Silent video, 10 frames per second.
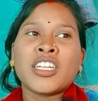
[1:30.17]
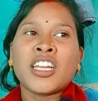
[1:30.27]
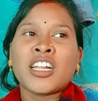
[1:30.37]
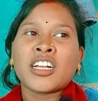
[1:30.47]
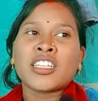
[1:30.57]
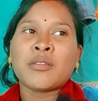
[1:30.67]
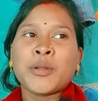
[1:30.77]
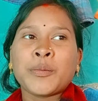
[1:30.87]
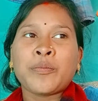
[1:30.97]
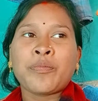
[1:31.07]
ले लागत हवे
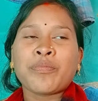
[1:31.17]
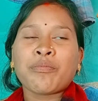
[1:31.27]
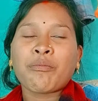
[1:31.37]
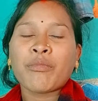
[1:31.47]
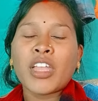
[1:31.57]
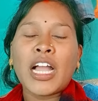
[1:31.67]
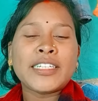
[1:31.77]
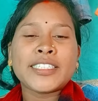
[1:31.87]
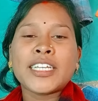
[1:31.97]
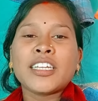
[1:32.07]
आज
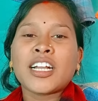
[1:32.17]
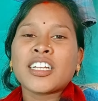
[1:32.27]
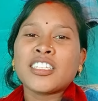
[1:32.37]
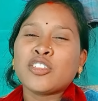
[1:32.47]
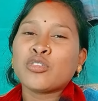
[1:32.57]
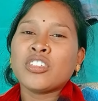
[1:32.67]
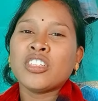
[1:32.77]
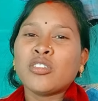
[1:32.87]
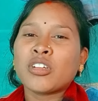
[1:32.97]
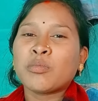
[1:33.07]
खिक नहीं लागत है दो तीन
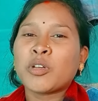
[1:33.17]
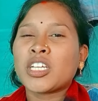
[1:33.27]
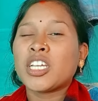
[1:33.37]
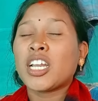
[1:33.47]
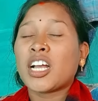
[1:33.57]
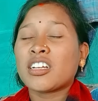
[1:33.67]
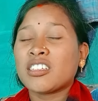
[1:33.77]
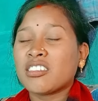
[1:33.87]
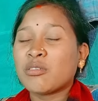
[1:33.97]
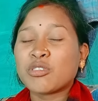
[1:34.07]
दिन हो गए पूरा ले लागत
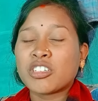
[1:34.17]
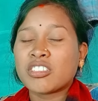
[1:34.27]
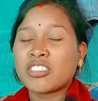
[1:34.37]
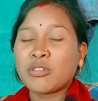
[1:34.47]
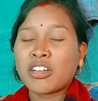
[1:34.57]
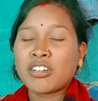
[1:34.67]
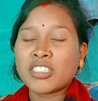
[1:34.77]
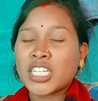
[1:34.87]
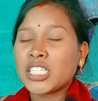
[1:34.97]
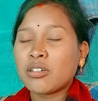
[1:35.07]
एकदम सर्दी में ना
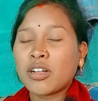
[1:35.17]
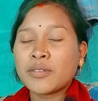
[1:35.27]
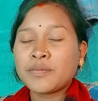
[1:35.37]
जान देवा